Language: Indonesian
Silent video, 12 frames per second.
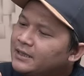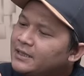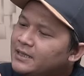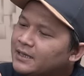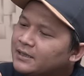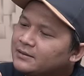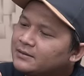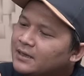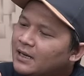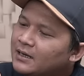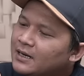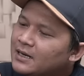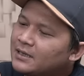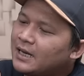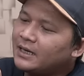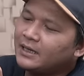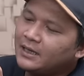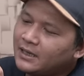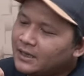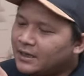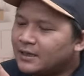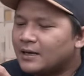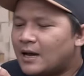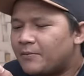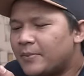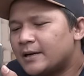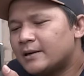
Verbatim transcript: ini ya, karena dari apa